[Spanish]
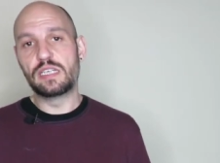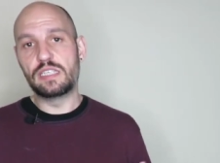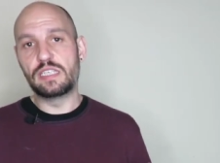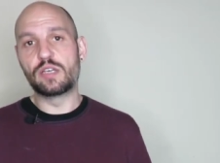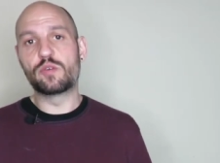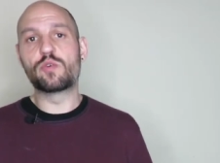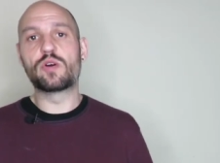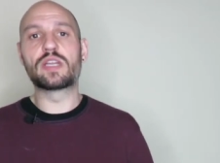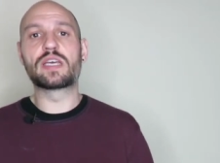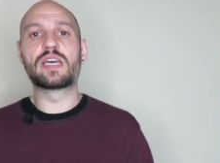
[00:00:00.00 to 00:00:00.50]

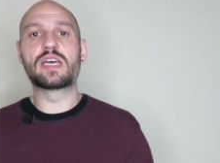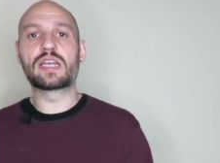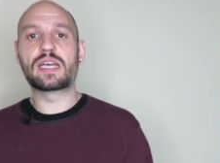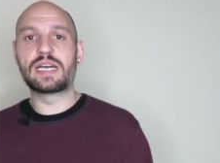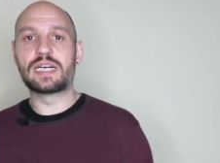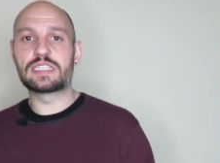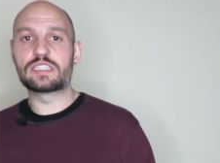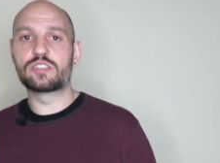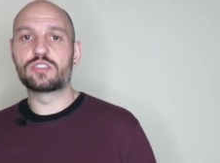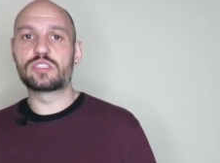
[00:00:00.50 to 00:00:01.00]
y en cualquier
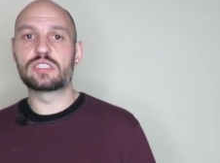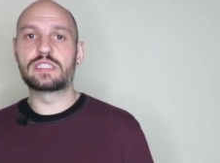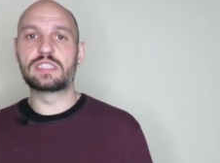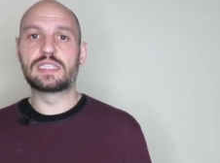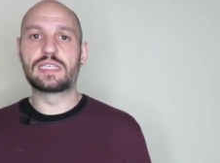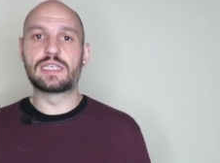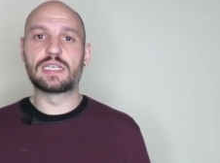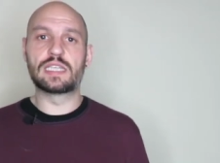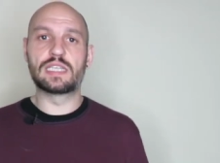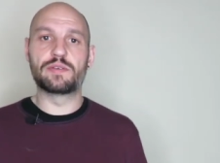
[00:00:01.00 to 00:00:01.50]
caso
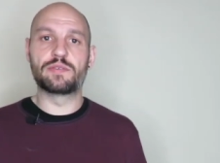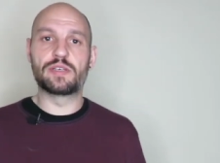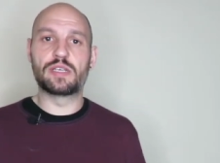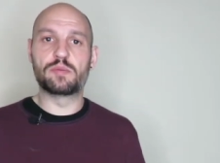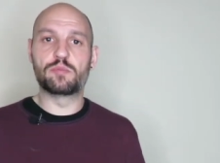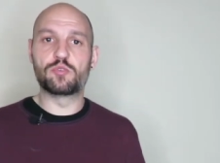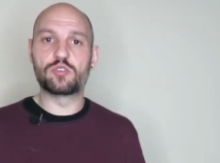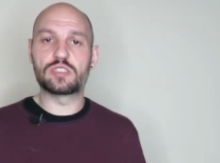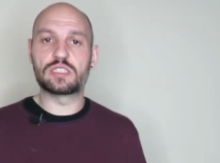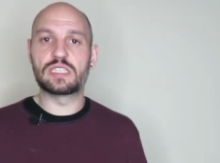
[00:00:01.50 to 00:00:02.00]
sí que
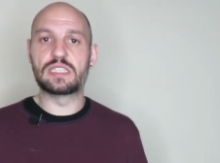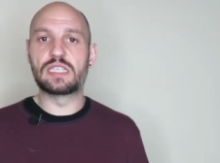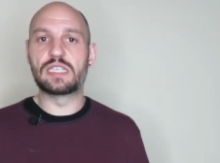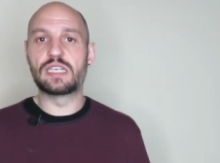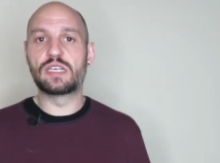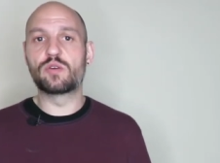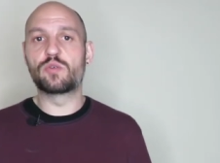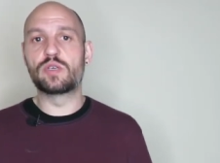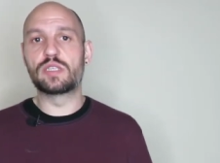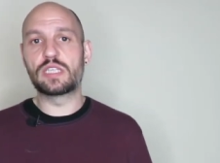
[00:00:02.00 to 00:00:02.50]
deberemos
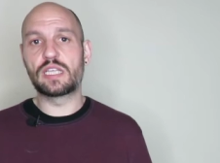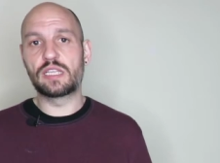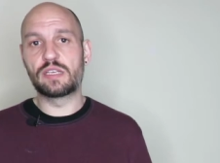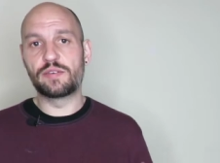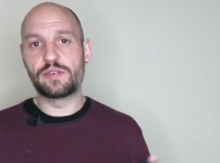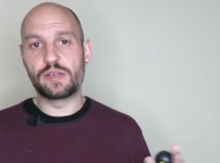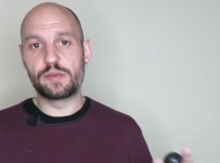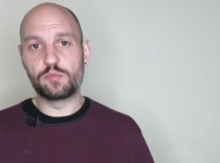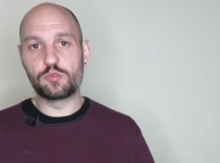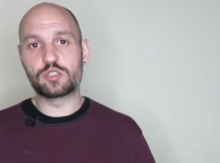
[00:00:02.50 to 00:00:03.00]
tener en cuenta,
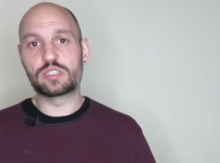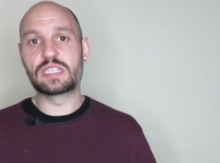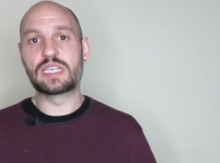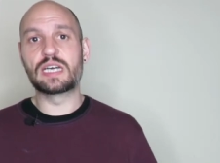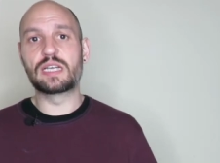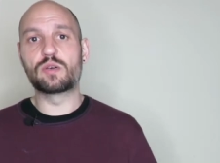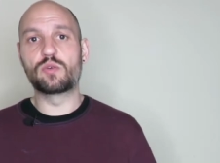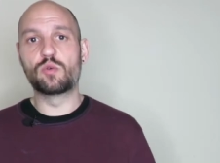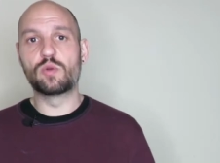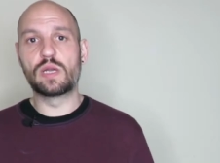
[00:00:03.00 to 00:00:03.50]
deberemos
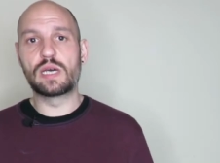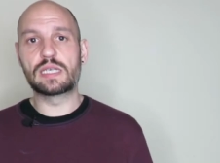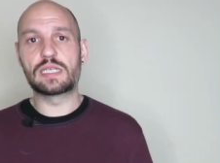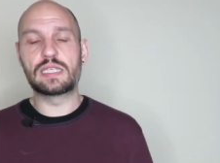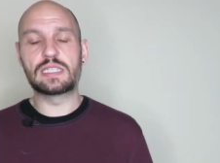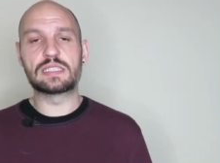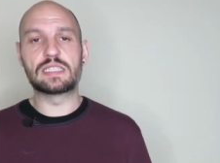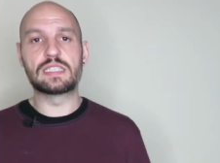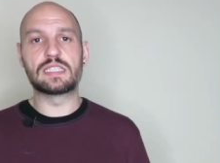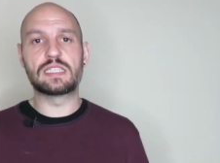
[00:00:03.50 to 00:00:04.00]
calcular
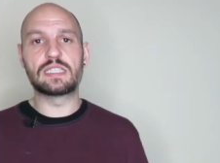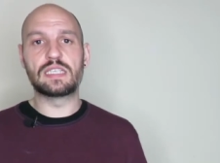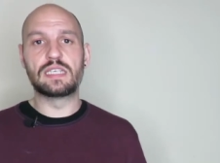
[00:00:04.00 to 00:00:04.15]
las